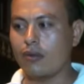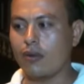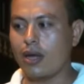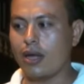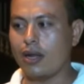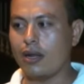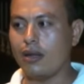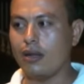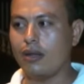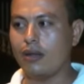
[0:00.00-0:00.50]

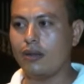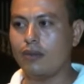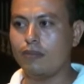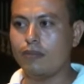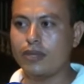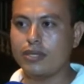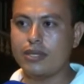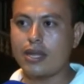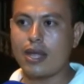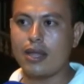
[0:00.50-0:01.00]
igual
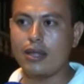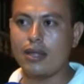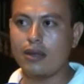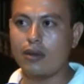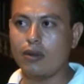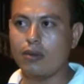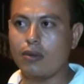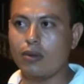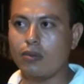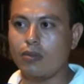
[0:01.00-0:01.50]
pues nadie
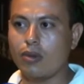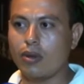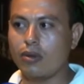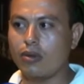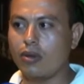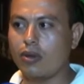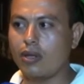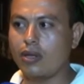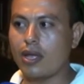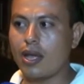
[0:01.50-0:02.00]
lo volvió
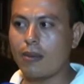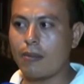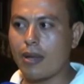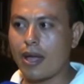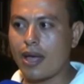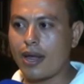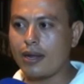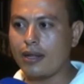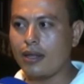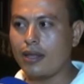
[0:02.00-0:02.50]
a
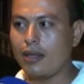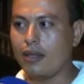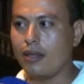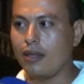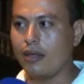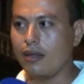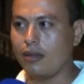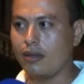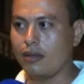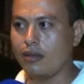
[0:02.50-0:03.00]
llamar
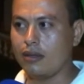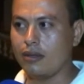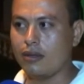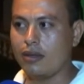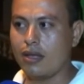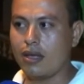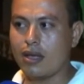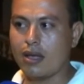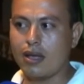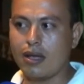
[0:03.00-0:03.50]
ni,
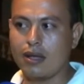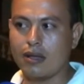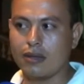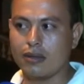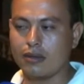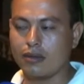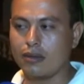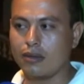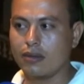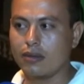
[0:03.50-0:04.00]
ni a
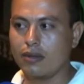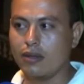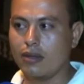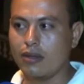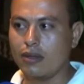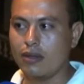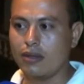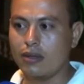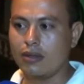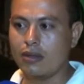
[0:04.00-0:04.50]

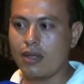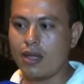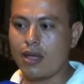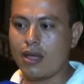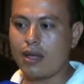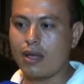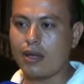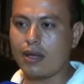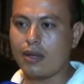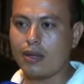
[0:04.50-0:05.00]
ni
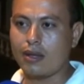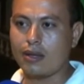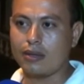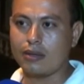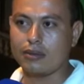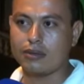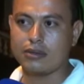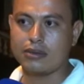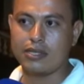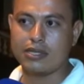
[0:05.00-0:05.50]

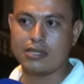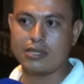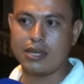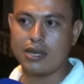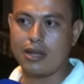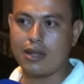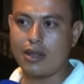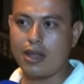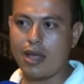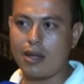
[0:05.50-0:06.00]
a
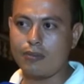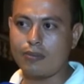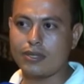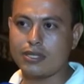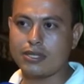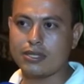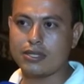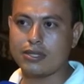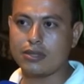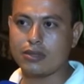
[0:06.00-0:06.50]
decirle nada,
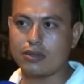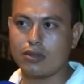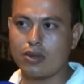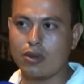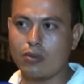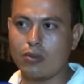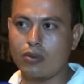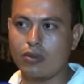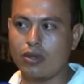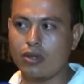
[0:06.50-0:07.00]
pues
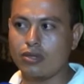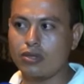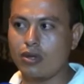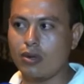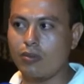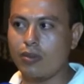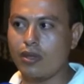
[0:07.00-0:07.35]
todo el mundo se